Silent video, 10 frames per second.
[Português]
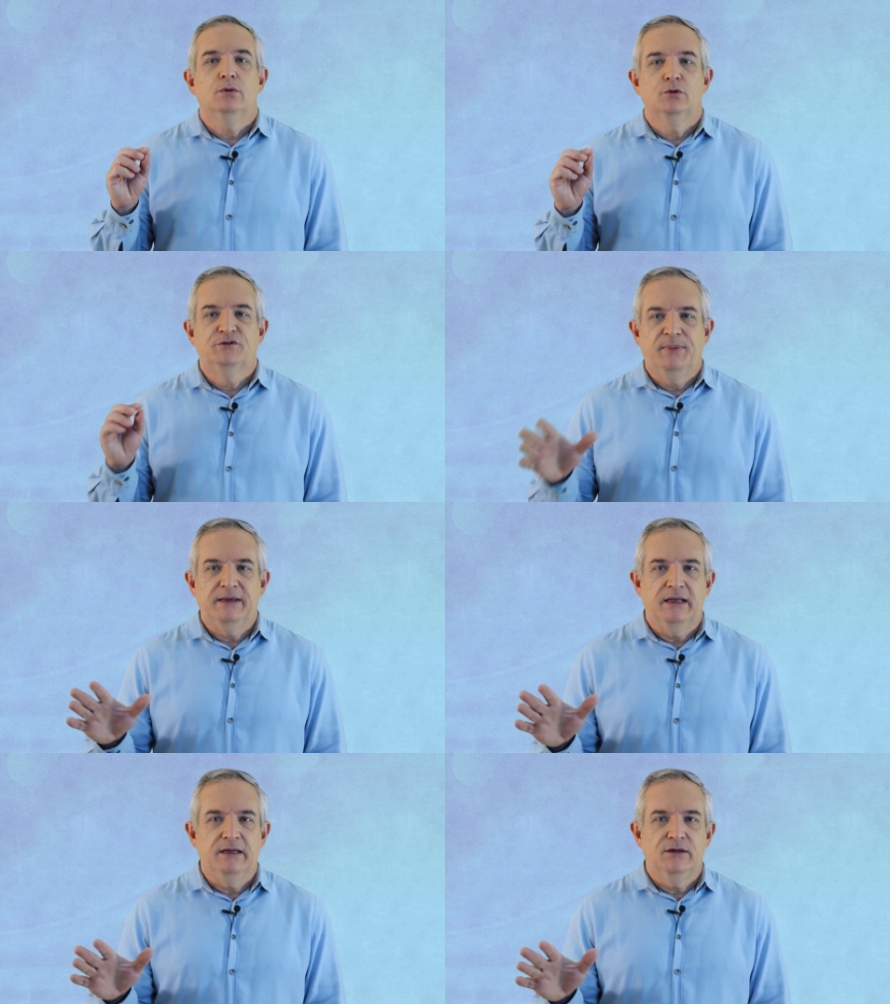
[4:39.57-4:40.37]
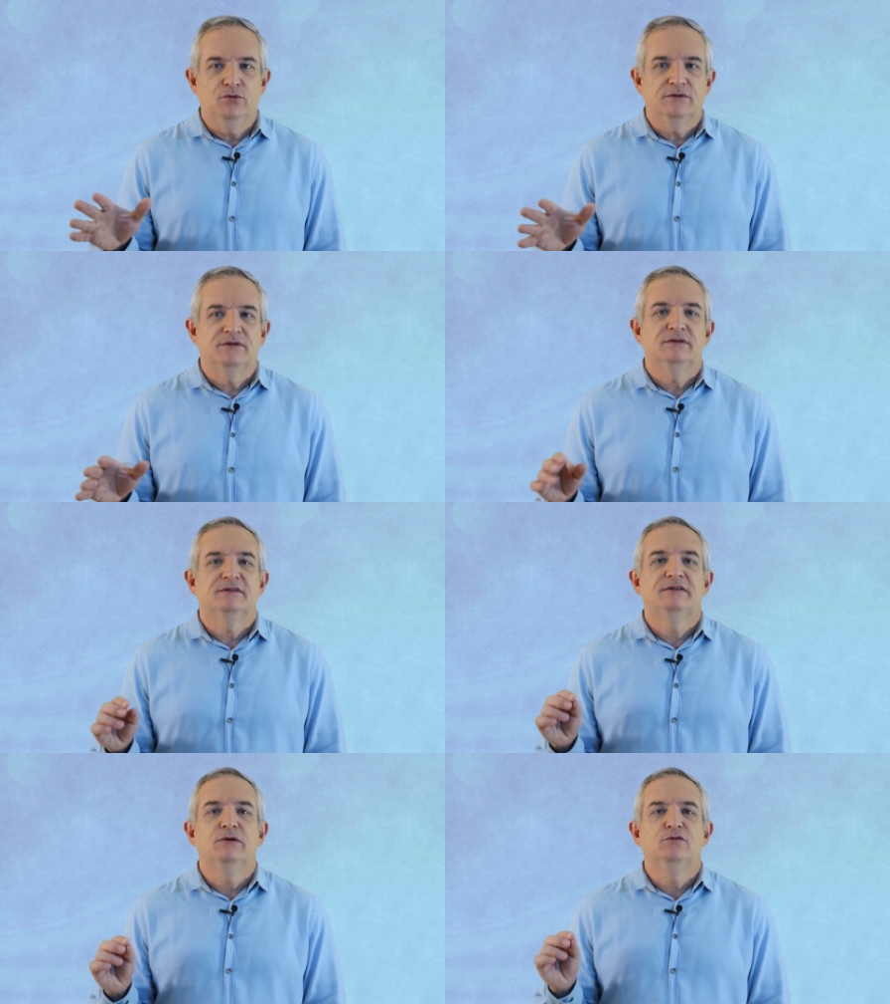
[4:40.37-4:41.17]
Os pequeninos
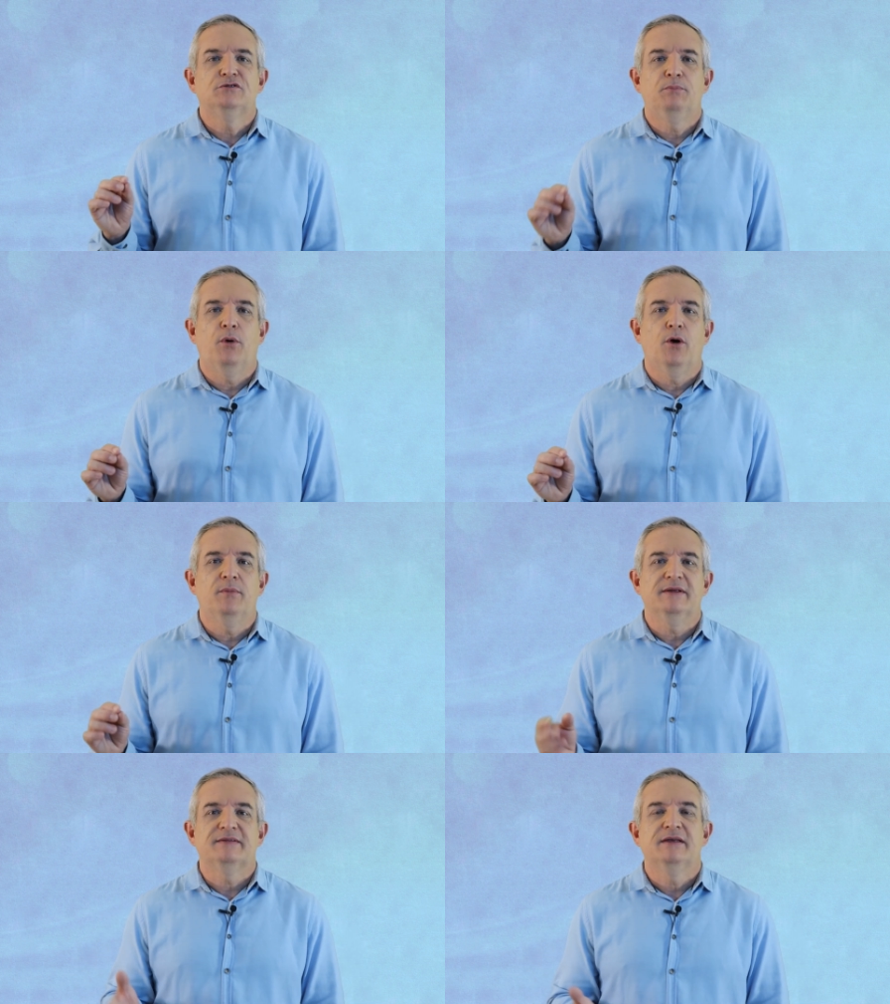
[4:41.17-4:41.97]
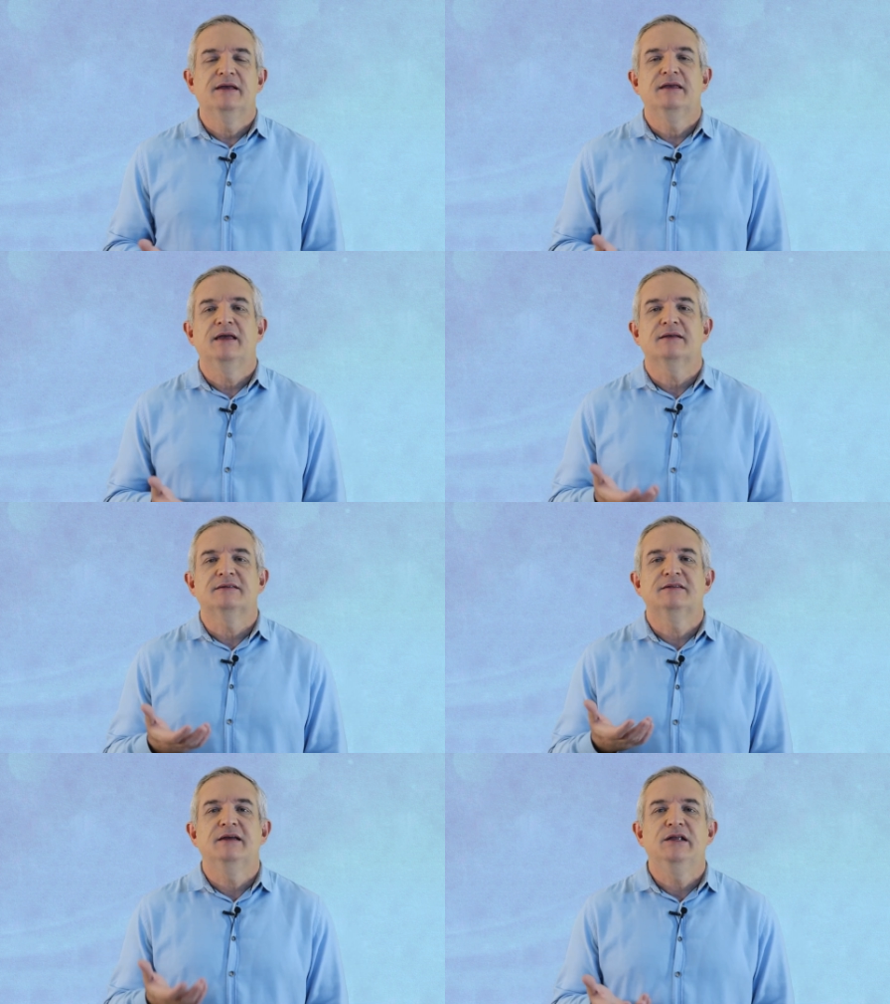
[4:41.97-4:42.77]
são os pobres que
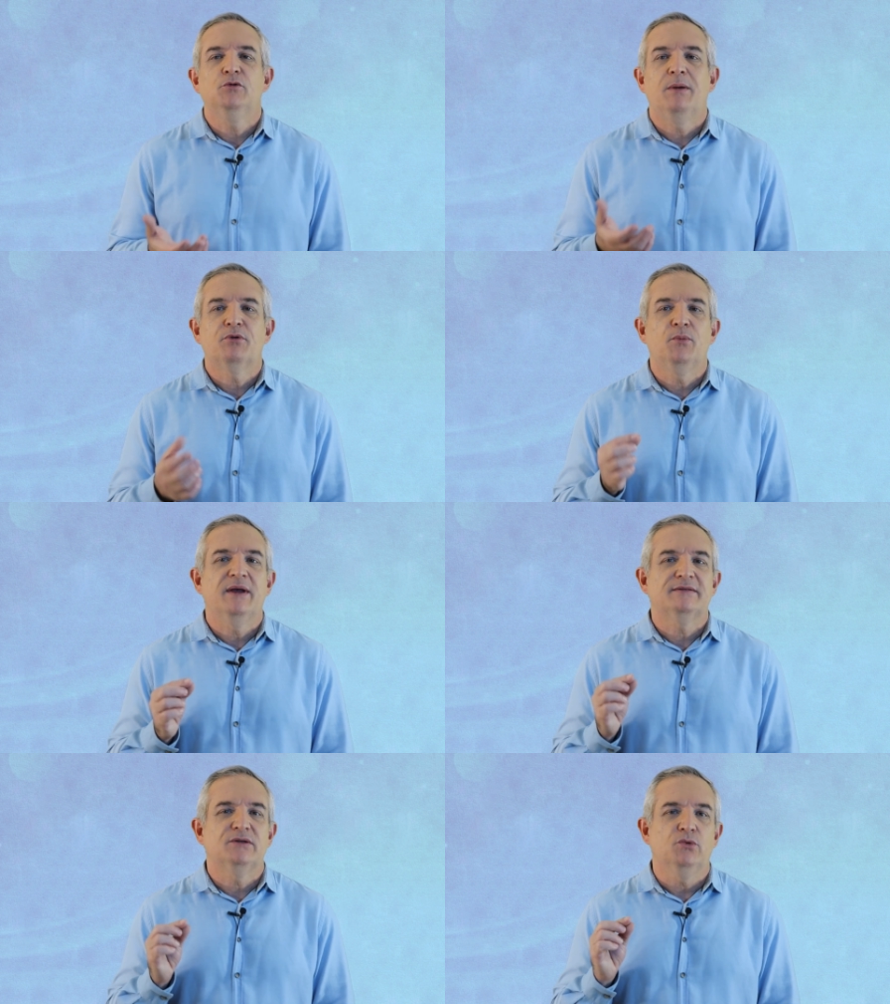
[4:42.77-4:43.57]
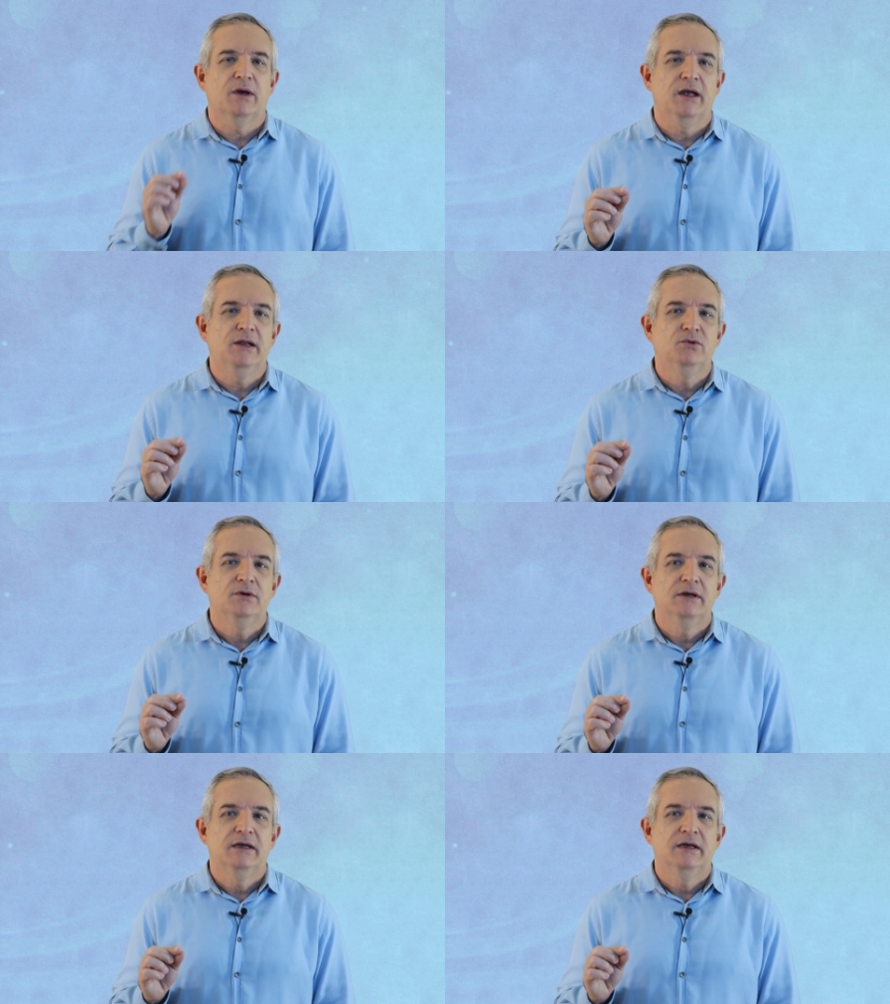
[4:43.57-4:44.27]
aceitam a promessa do reino